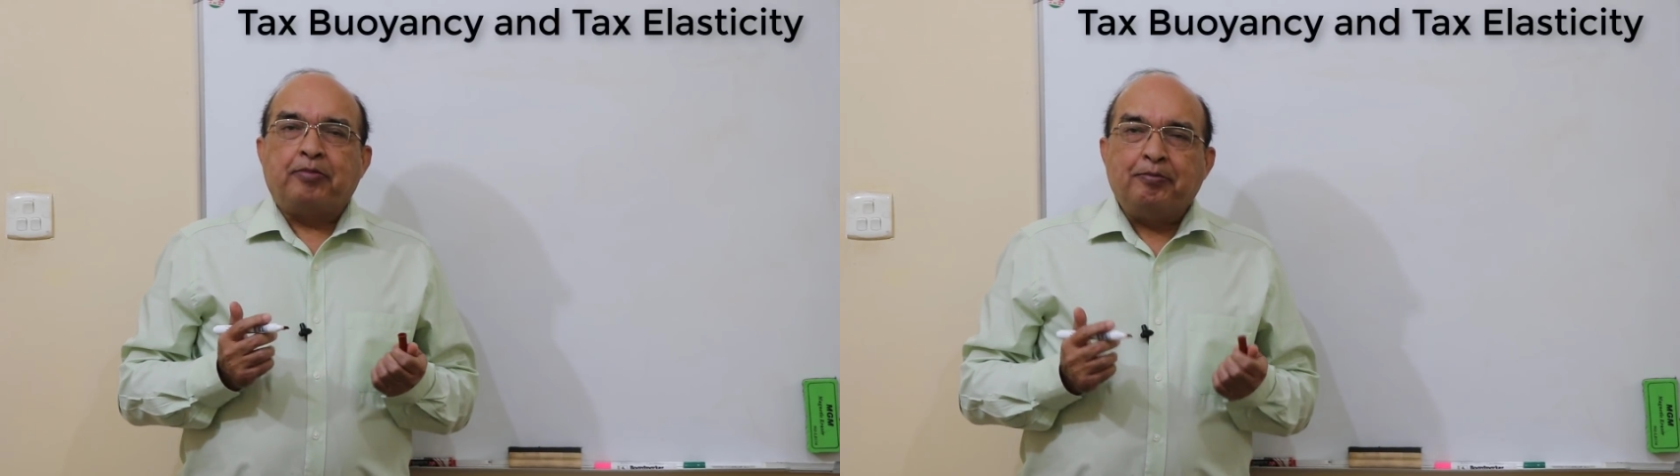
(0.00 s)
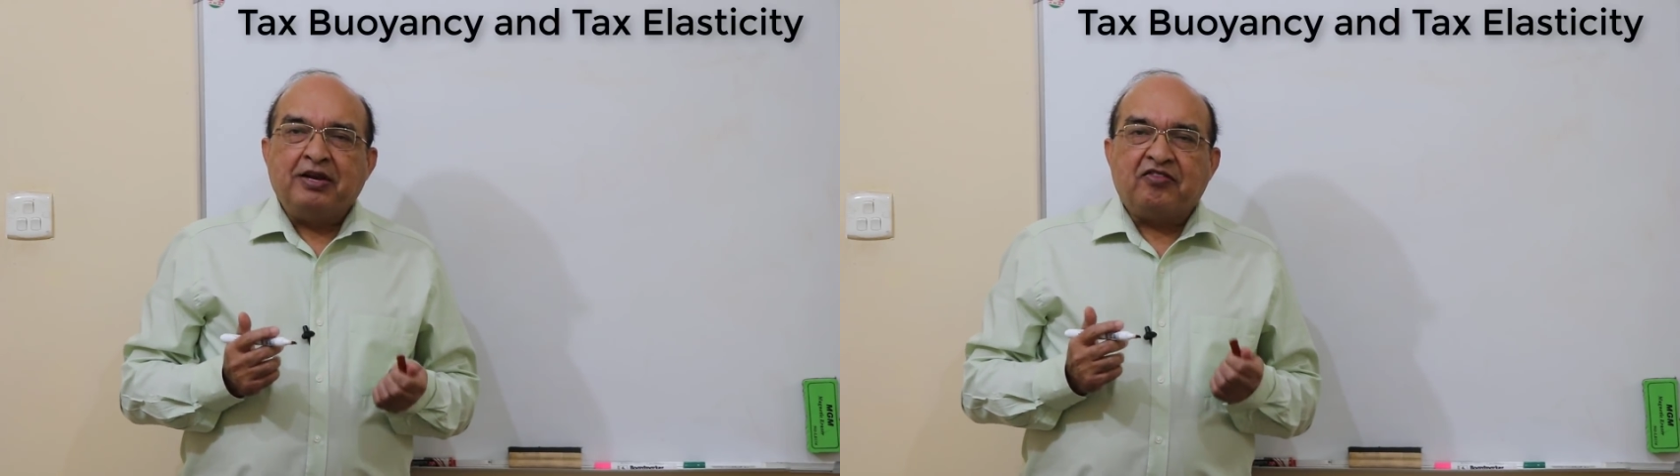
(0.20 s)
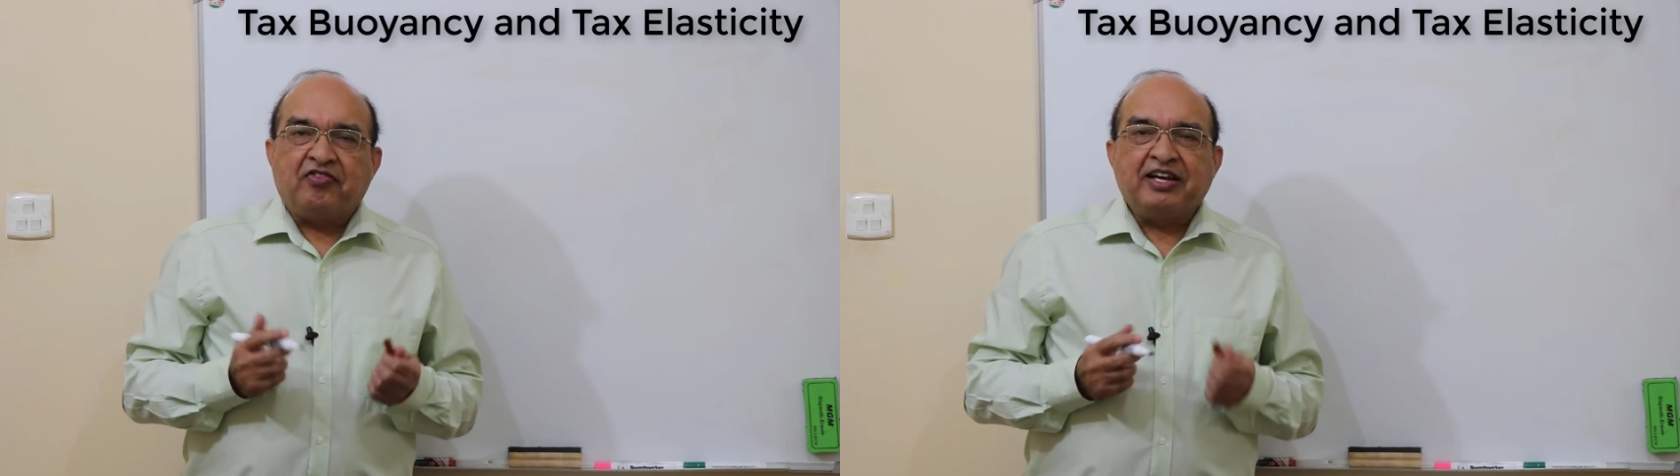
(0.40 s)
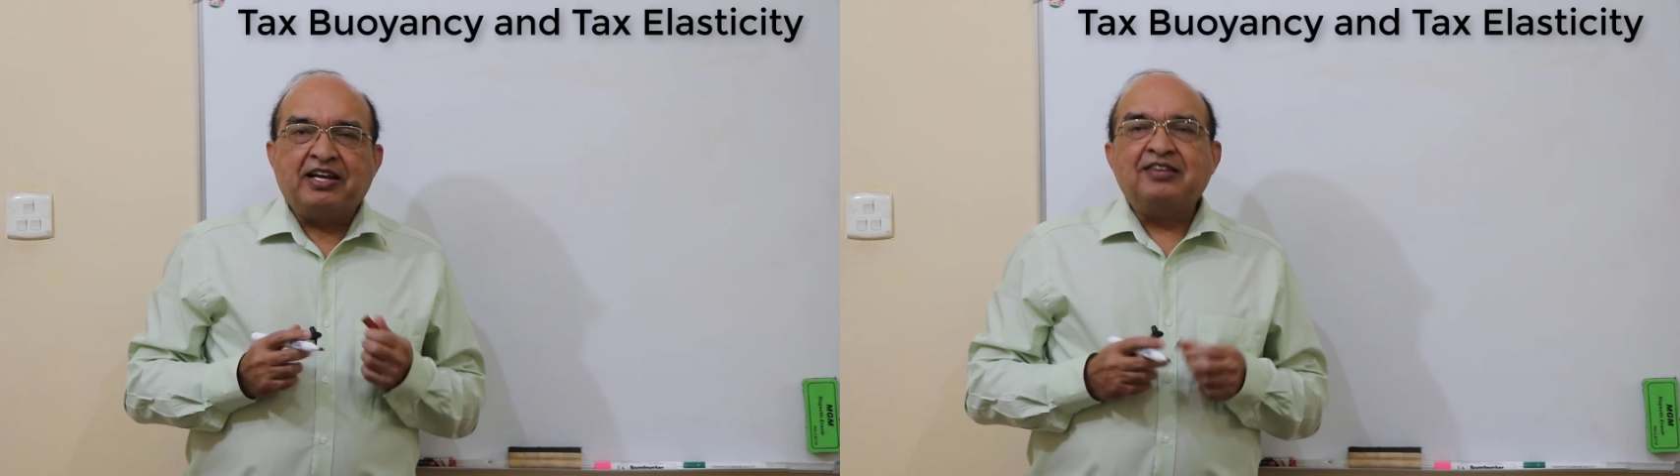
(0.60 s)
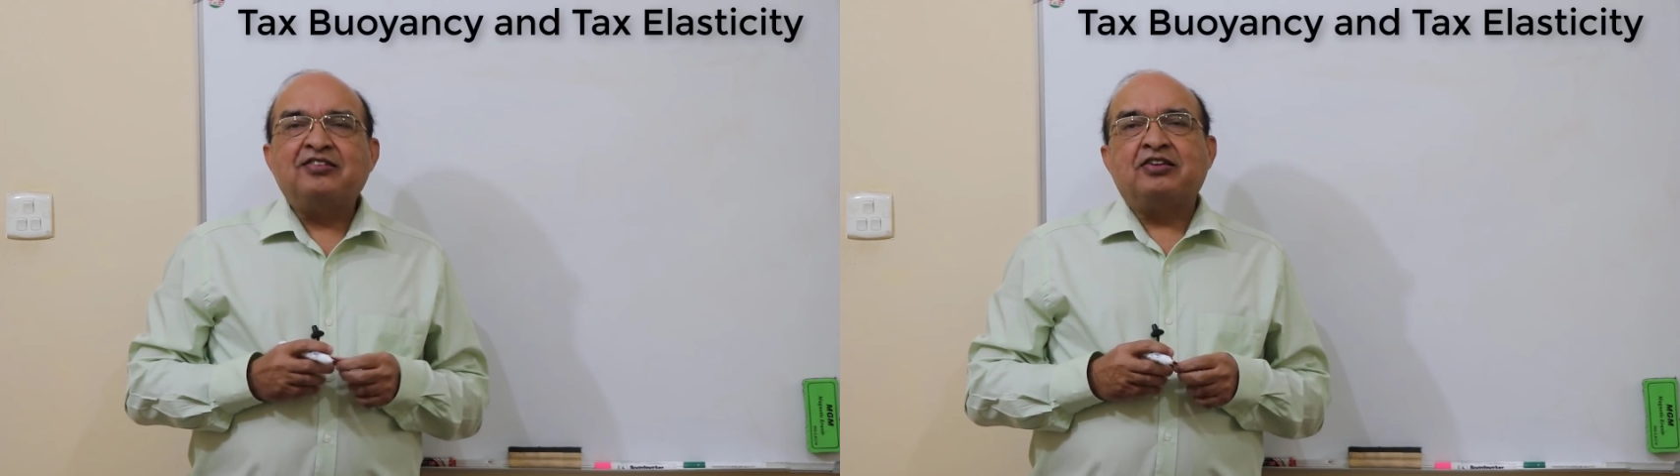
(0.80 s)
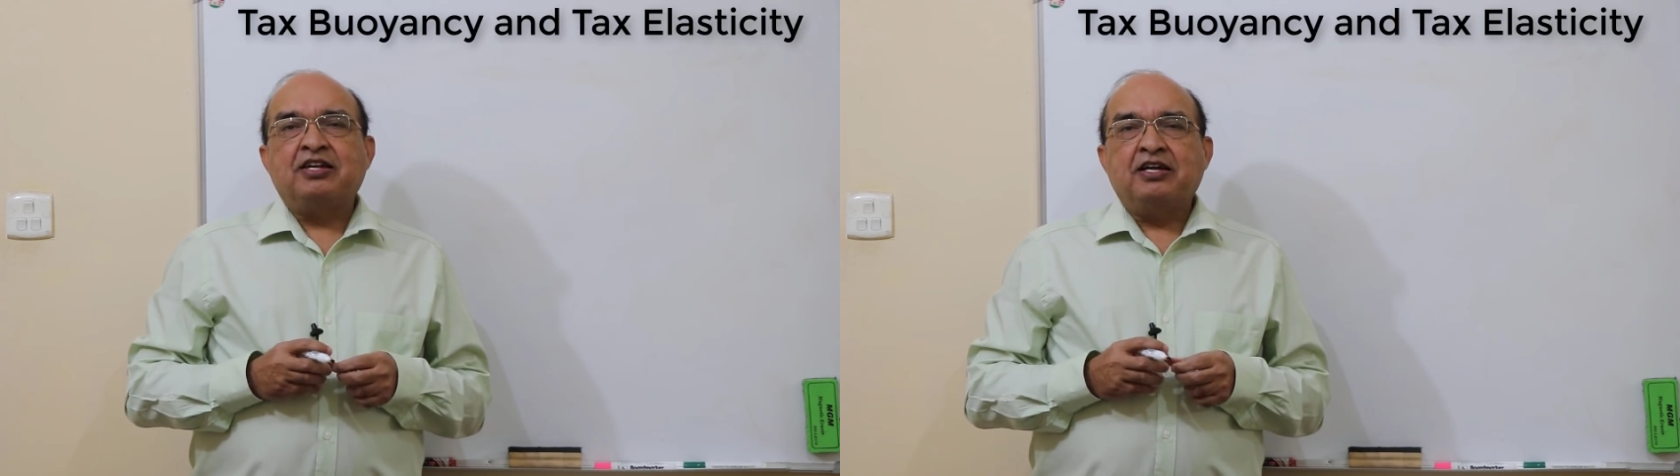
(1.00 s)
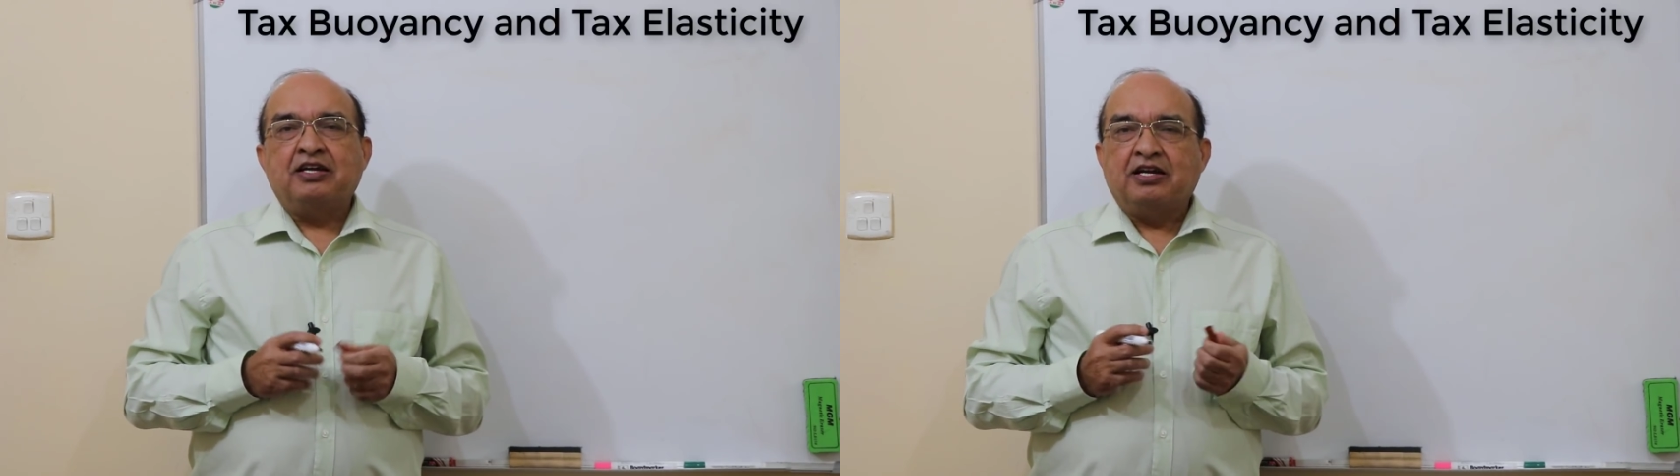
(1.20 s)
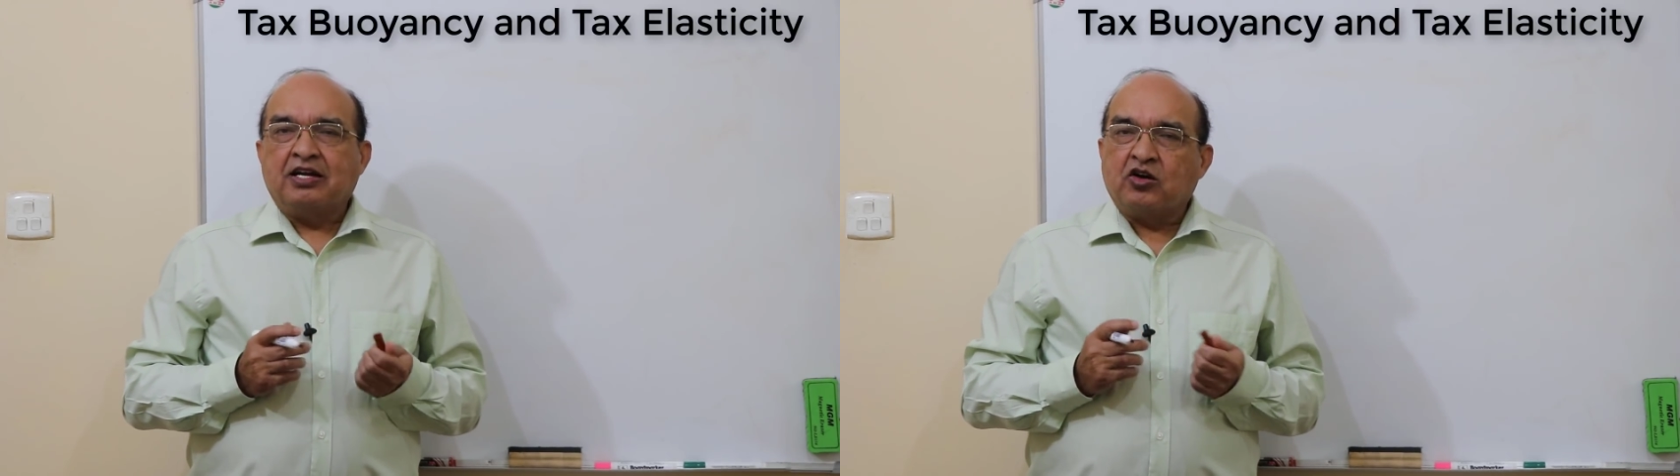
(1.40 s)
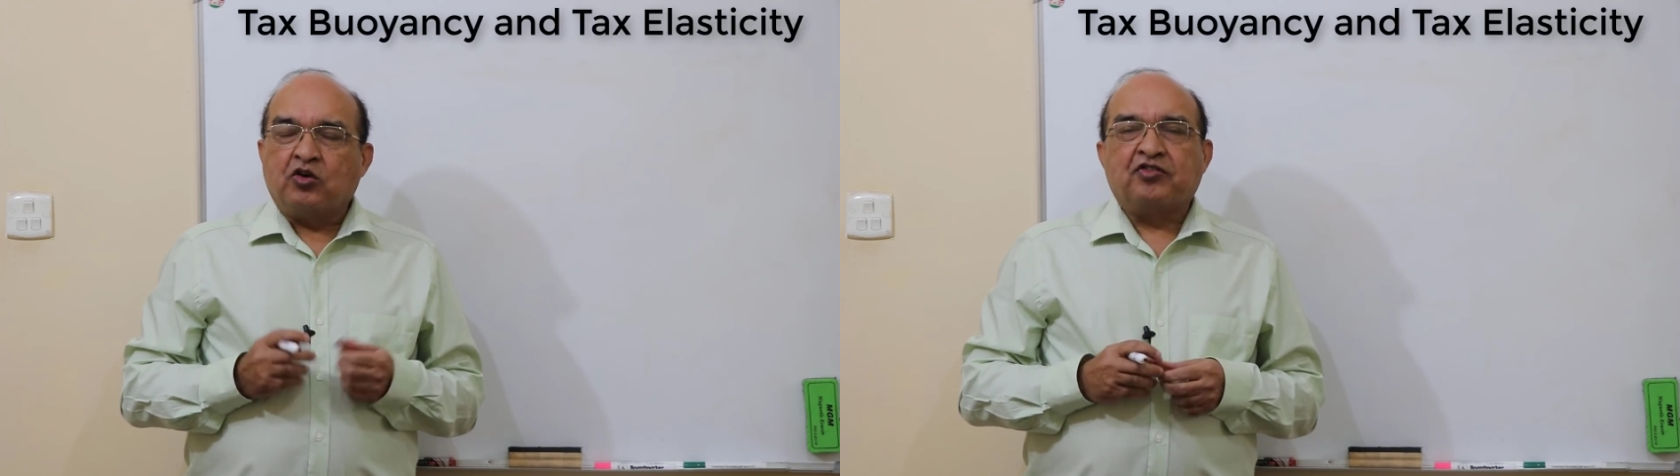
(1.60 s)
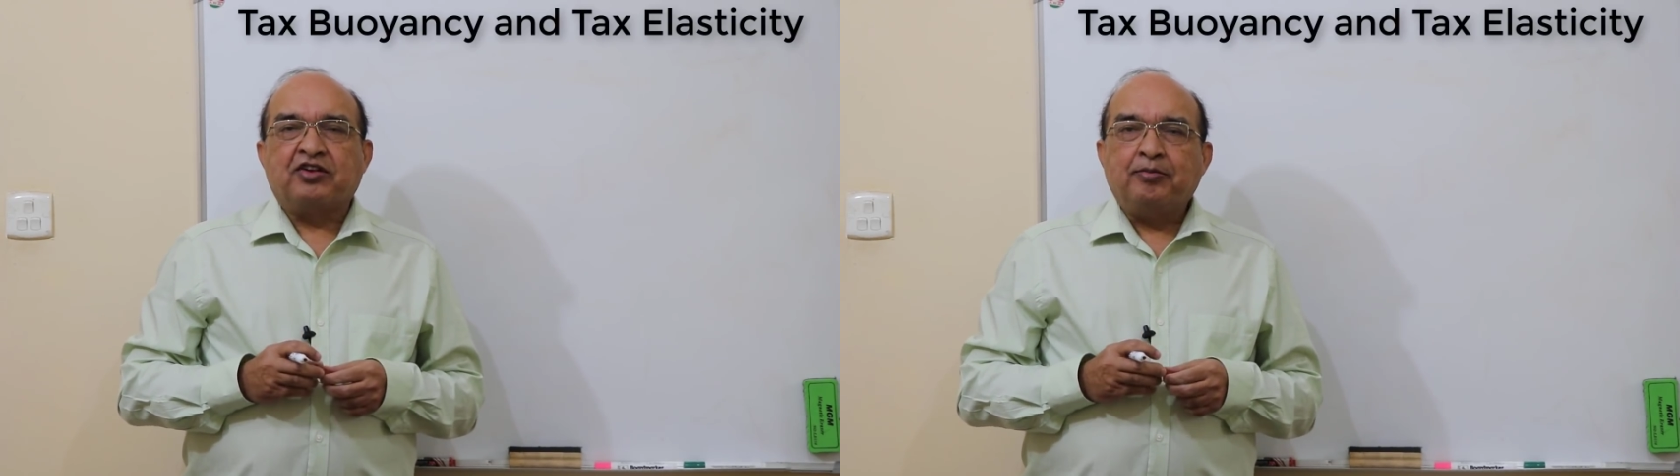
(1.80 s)
पब्लिक फाइनेंस से एक
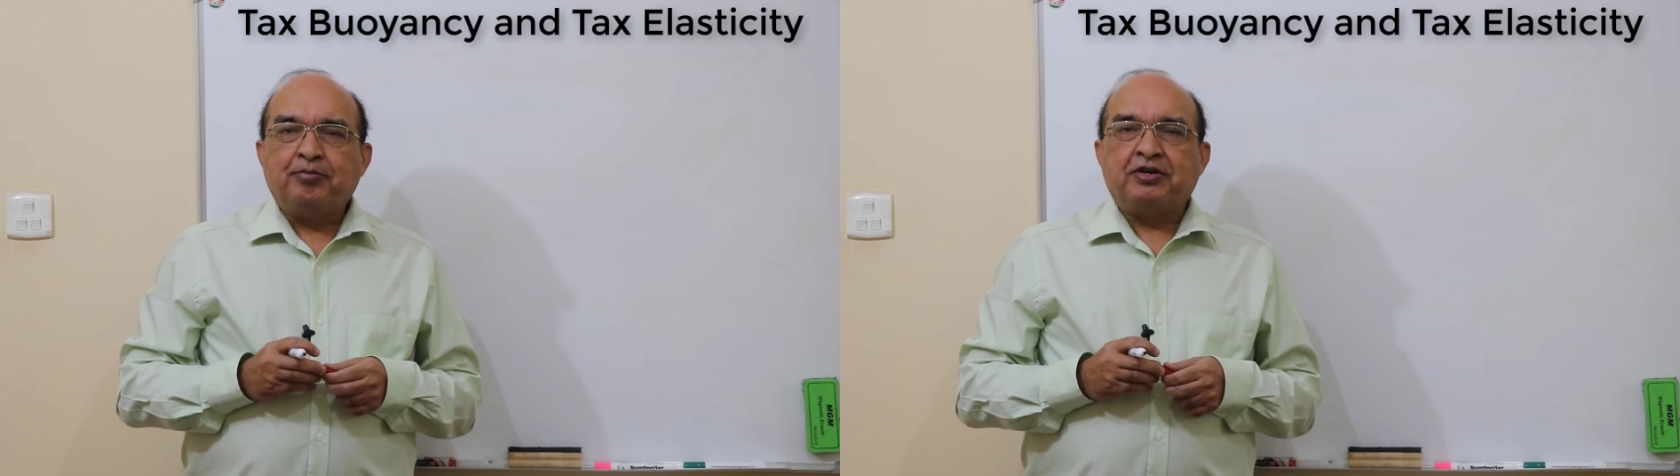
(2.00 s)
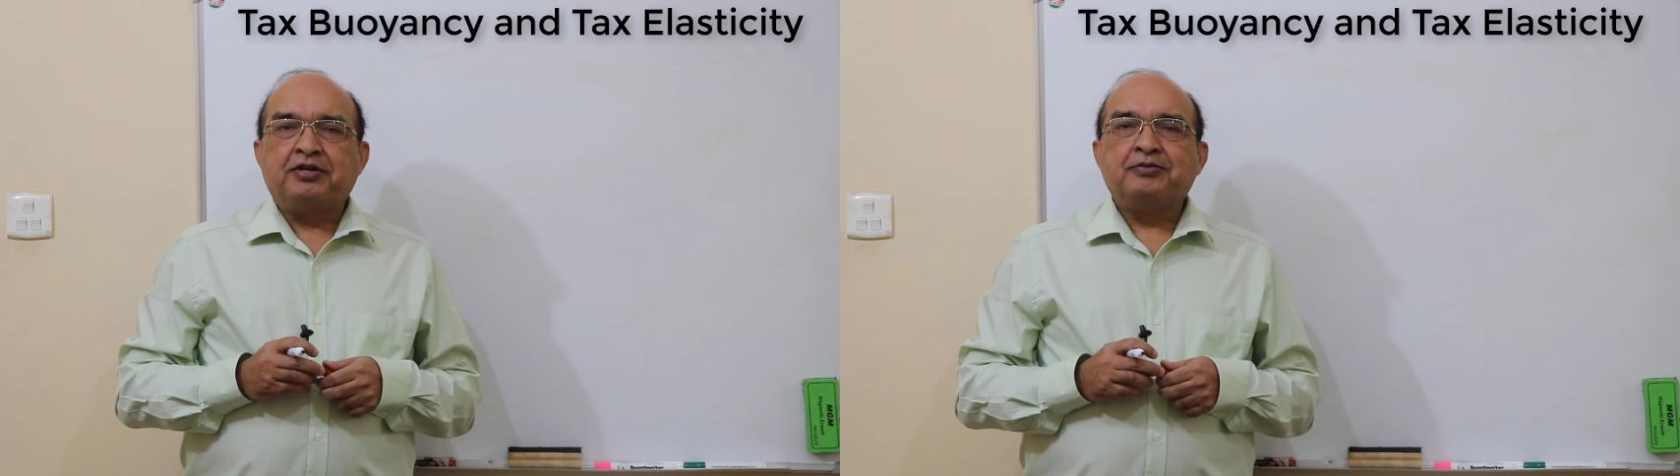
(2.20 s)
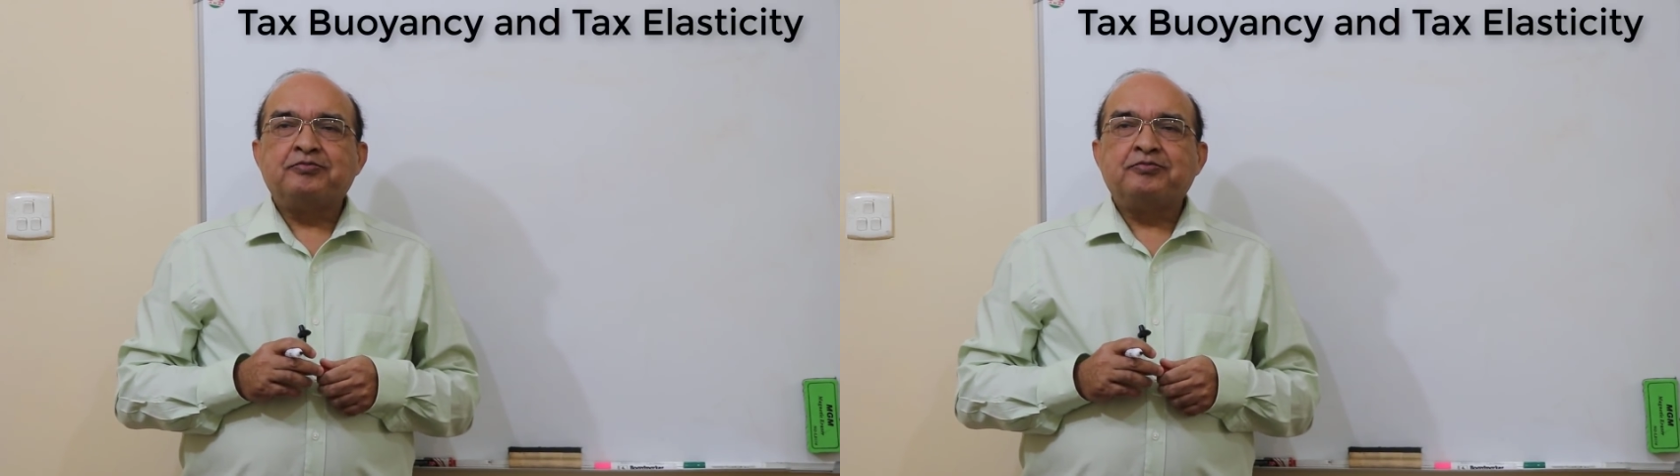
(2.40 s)
कॉन्सेप्ट